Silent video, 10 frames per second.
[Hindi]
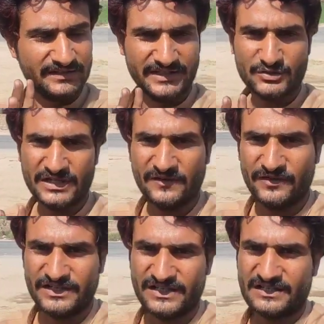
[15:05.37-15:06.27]
ये जो है ना
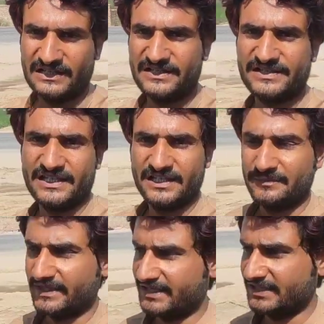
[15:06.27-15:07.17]
वाटर कलर से
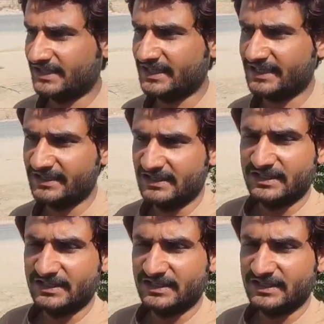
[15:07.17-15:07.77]
मैंने किया है